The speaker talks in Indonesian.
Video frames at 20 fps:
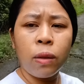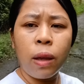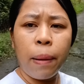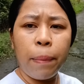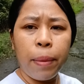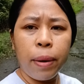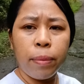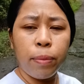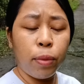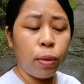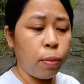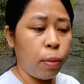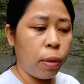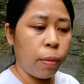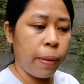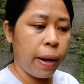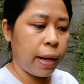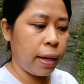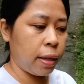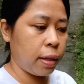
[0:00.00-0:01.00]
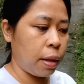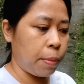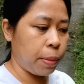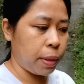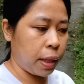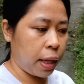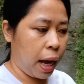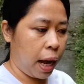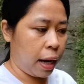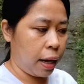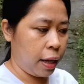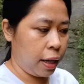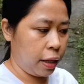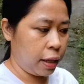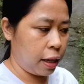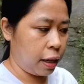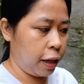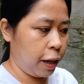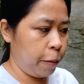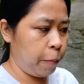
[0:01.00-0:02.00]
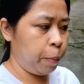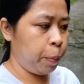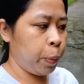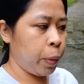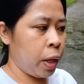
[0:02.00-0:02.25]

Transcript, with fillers: atau apapun belum ada sama sekali jadi